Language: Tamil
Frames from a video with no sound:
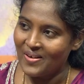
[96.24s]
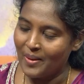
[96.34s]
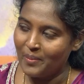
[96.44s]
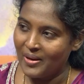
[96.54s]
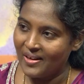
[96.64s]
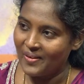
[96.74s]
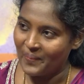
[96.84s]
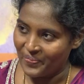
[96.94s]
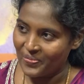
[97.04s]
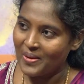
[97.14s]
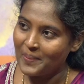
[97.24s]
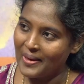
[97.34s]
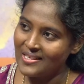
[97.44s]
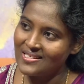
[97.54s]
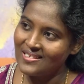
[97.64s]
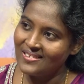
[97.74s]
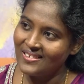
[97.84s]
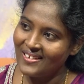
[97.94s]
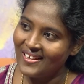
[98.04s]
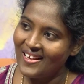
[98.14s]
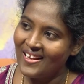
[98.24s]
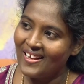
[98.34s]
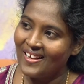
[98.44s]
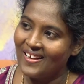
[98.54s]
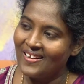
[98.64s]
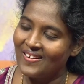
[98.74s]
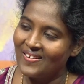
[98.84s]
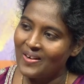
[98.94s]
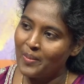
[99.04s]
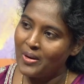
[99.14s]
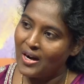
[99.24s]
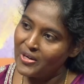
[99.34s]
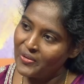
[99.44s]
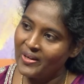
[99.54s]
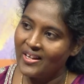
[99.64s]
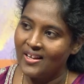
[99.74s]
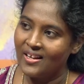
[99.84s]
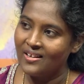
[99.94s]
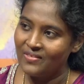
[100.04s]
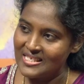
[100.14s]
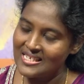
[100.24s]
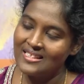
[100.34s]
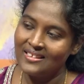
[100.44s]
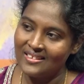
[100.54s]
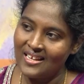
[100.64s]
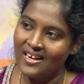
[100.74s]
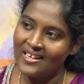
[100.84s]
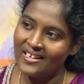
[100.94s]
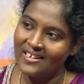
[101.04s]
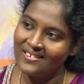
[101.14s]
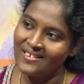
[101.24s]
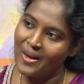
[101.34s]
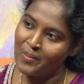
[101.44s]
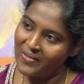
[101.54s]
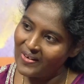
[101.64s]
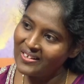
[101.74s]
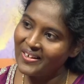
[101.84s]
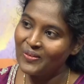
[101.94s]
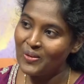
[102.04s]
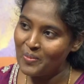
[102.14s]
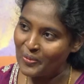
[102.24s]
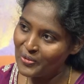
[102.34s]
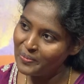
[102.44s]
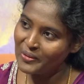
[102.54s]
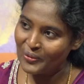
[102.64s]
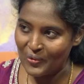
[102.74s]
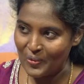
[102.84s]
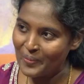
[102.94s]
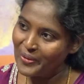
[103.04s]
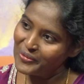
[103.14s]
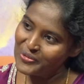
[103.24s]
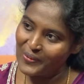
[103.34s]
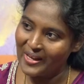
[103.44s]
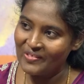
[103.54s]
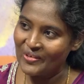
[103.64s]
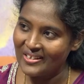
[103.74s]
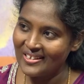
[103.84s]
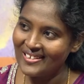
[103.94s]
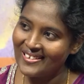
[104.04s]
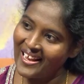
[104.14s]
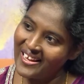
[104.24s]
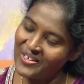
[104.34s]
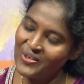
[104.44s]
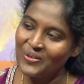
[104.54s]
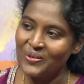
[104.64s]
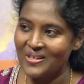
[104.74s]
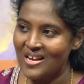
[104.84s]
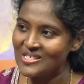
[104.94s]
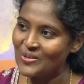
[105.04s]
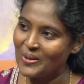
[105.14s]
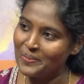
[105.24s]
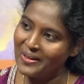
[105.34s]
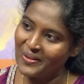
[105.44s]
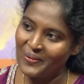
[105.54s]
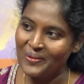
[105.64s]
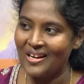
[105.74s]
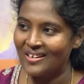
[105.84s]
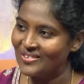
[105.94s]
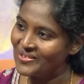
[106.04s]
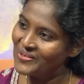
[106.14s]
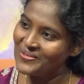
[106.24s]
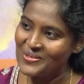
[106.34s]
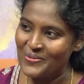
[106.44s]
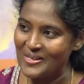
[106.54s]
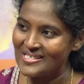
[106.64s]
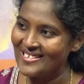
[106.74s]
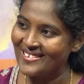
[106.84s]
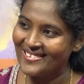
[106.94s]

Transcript: நம்ம பேசுகிறது நம்ம ஆண்டருடைய வசனத்தை தியானிக்கிறது நம்ம வாழ்க்கைக்கும் நம்ம குடும்பத்துக்கும் ரொம்ப யூஸ்ஃபுல்லாகவும் இருக்குது நேயர்களுக்கும் இது ஆசீர்வாதமாக இருக்கணும்னு நான் கத்தருக்குள்ள விசுவாசிக்கிறேன்